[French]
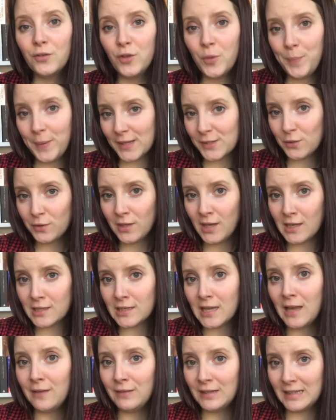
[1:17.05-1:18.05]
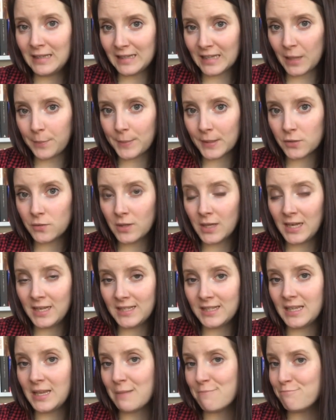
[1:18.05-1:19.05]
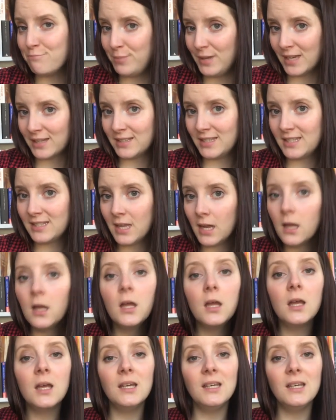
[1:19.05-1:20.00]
de personnages avec des traits de personnalité bien distincts